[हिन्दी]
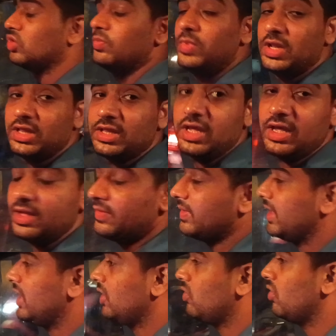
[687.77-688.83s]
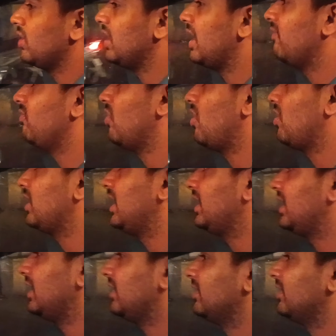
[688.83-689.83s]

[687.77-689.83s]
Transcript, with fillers: मिलते एक और नया ब्लॉग लेके